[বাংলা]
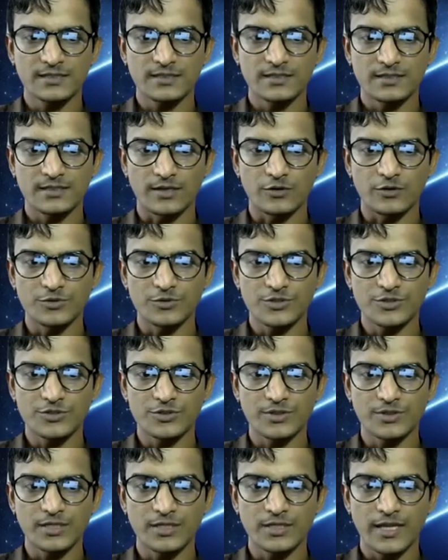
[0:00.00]
তাহলে
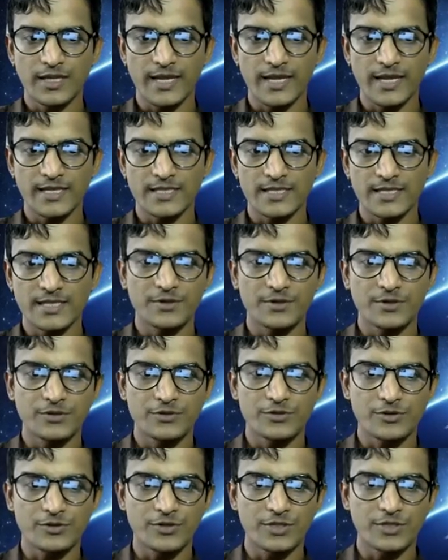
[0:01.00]
অবশ্যই এর চাইতে
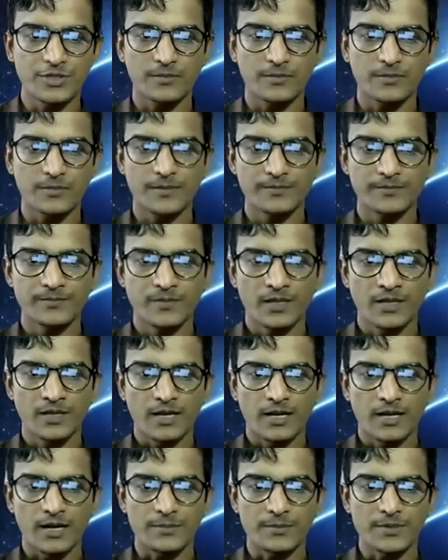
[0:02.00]
বৃহত্তর হইতে হবে
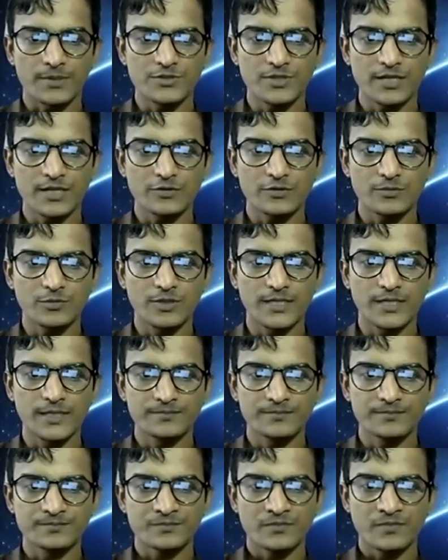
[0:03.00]
আমরা যদি এখন বলি
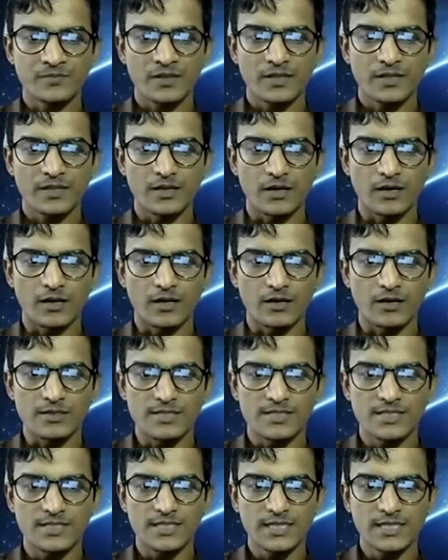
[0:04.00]

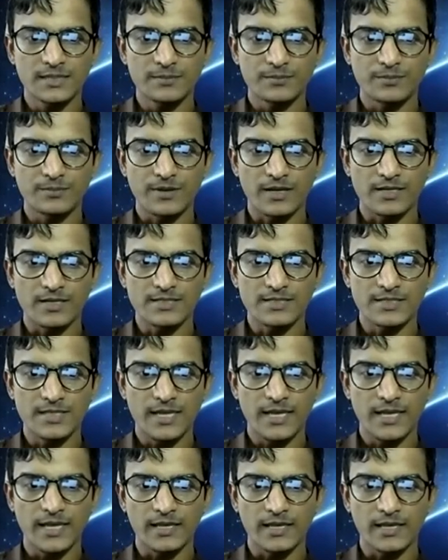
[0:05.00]
সি প্লাস
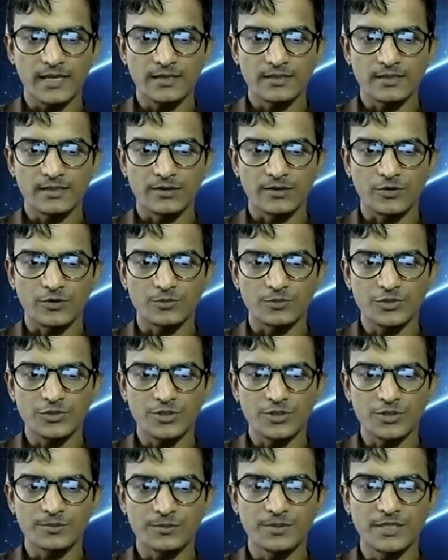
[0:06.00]
এ তাহলে
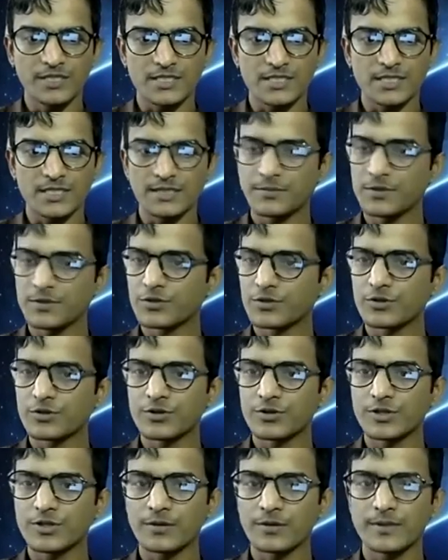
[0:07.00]
অবশ্যই বির চাইতে বৃহত্তর
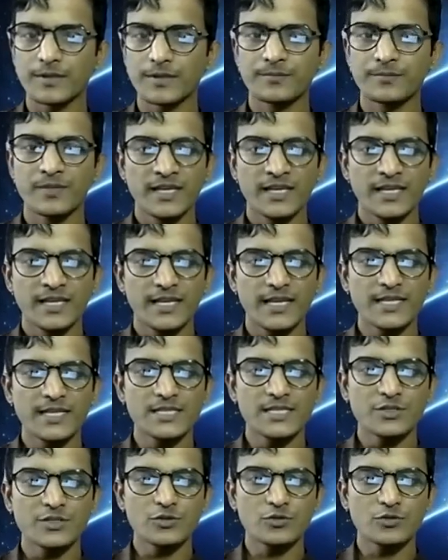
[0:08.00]
হইতে হবে এই
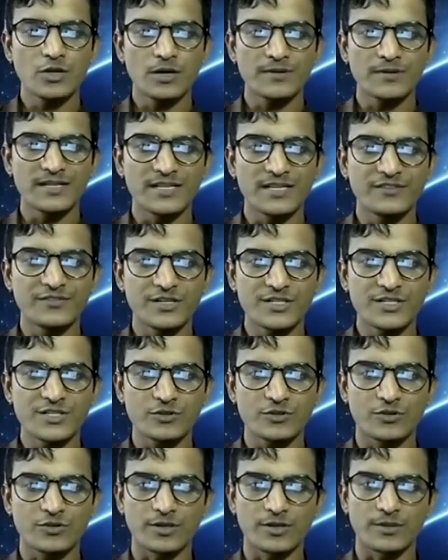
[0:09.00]
জিনিসগুলো আবার
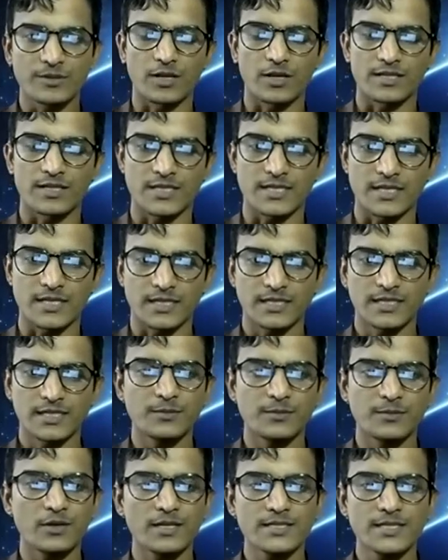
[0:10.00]
রিভার্সও করে বলা যায় কি
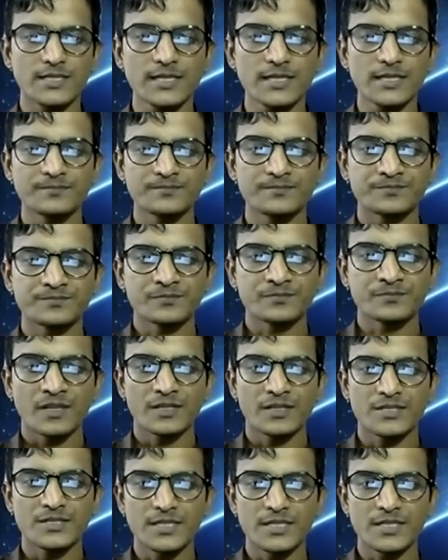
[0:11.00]
বলা যায়
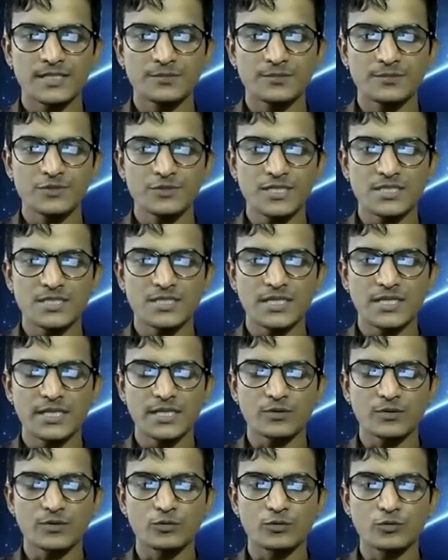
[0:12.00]
যে ত্রিভুজের যে
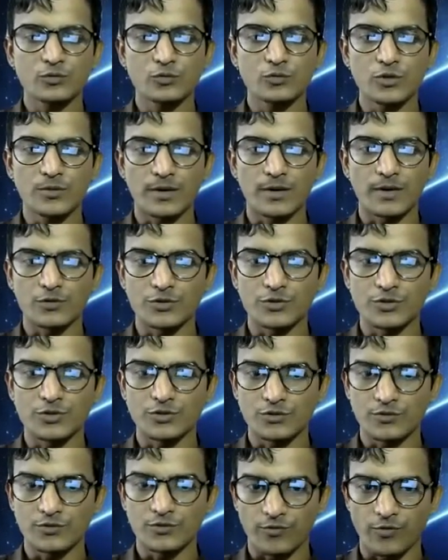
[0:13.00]
কোনো দুই বাহুর
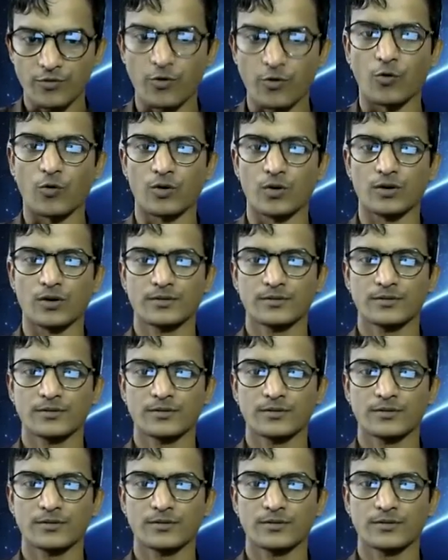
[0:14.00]
যোগফল